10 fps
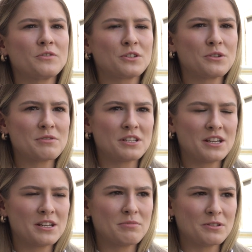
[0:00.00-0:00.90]
odważyłam
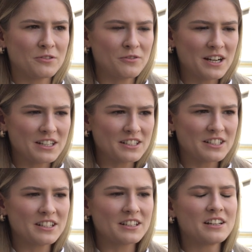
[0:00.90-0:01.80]
się biec
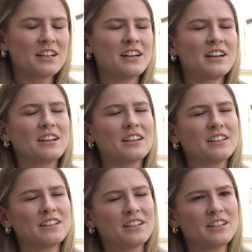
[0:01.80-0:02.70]
odważnie.
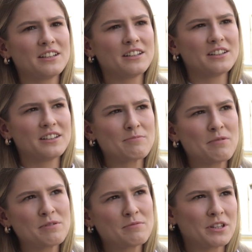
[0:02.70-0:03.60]
I, I
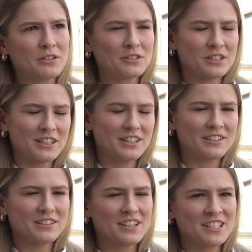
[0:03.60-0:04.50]
pomimo tego,
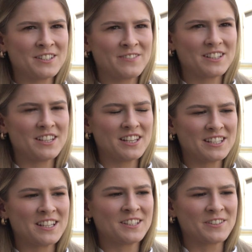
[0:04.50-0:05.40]
że nie,
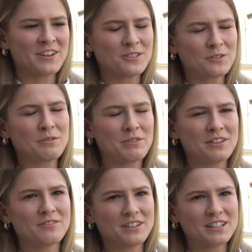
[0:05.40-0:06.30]
nie satysfakcjonuje mnie
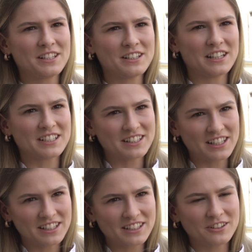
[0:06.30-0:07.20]
ten wynik aż
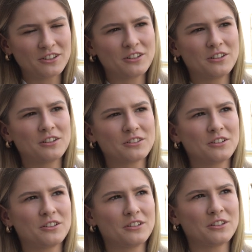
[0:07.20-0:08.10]
tak, to,
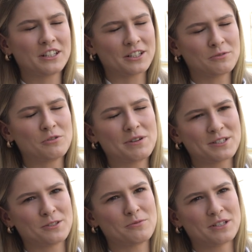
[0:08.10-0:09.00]
to i tak to było
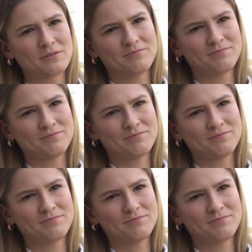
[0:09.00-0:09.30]
bardzo dobre.